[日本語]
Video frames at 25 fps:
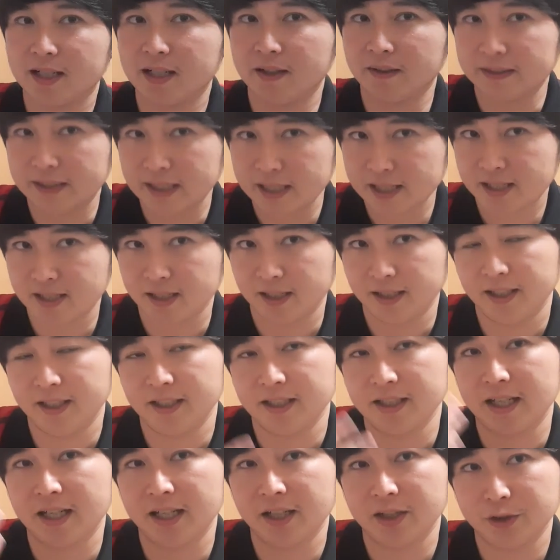カーは確か
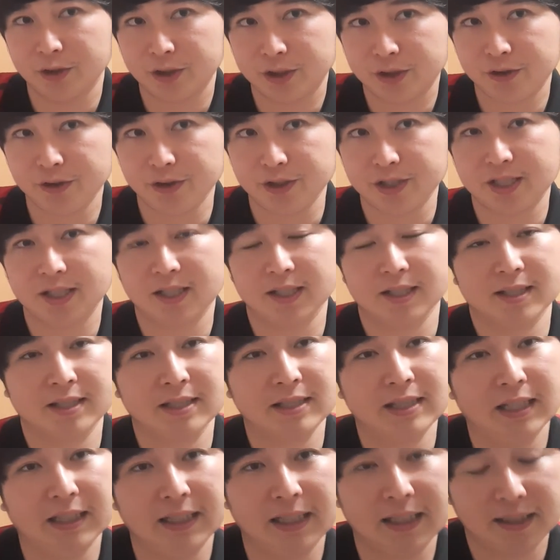に、ああいう低い位置から
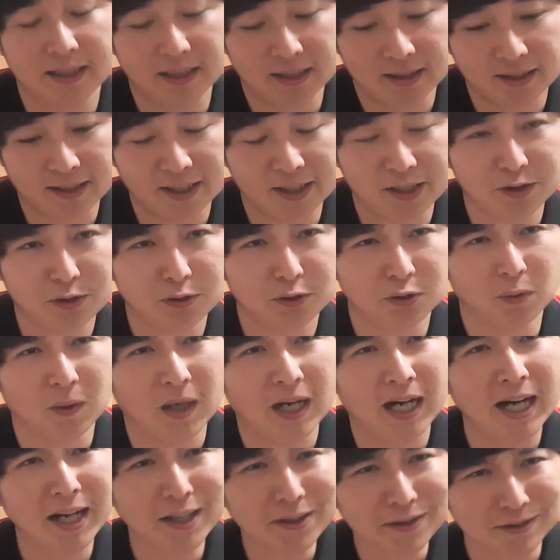繋いでってっていうの
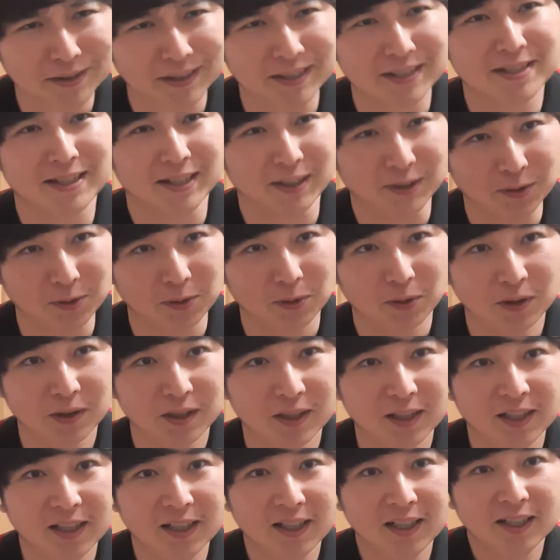はあるんですけど、
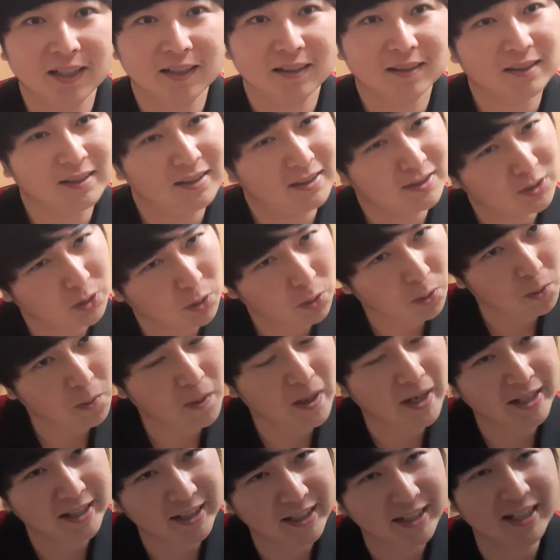そこ
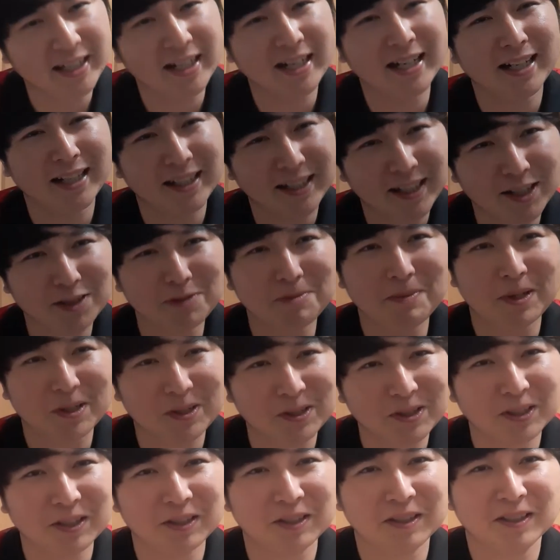割り切れないかな、うま
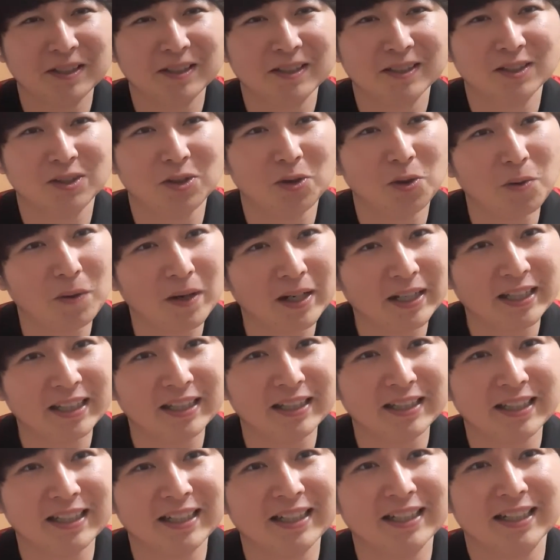く。そこ割り
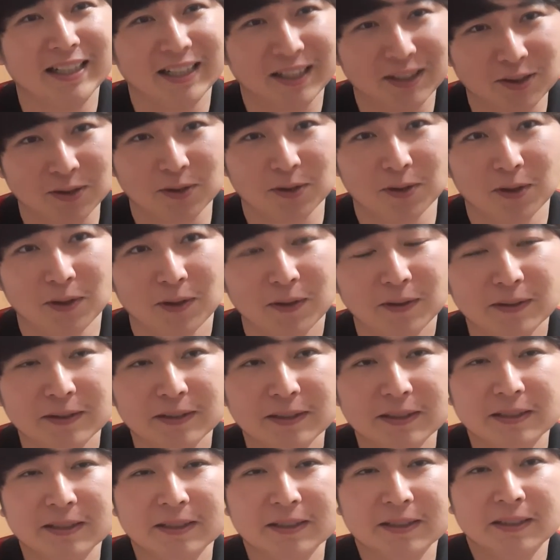切っていかないと、
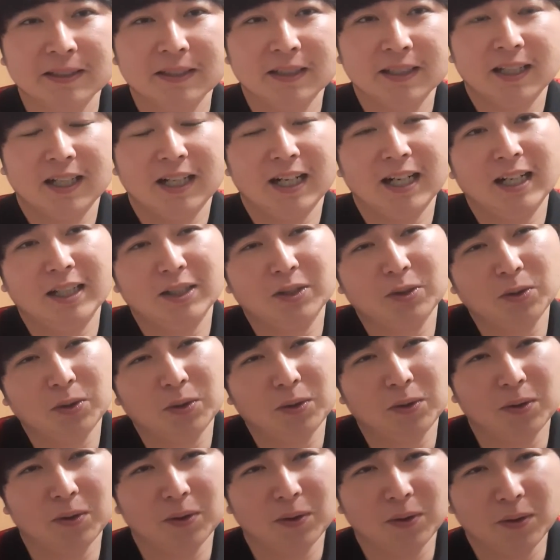あ
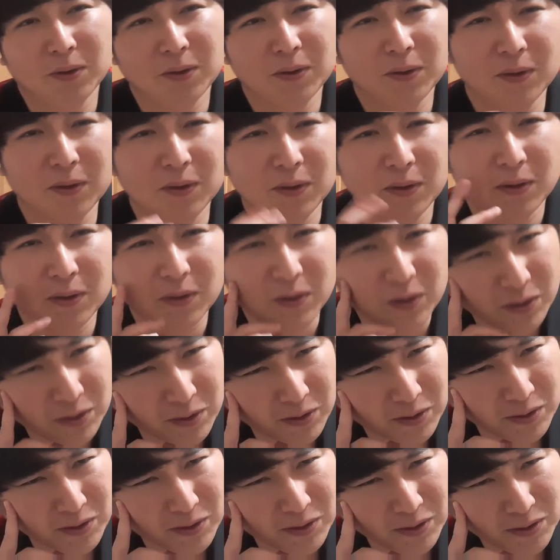
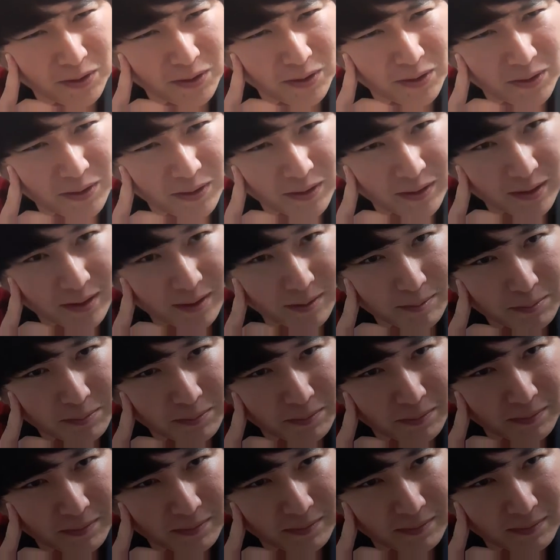のー、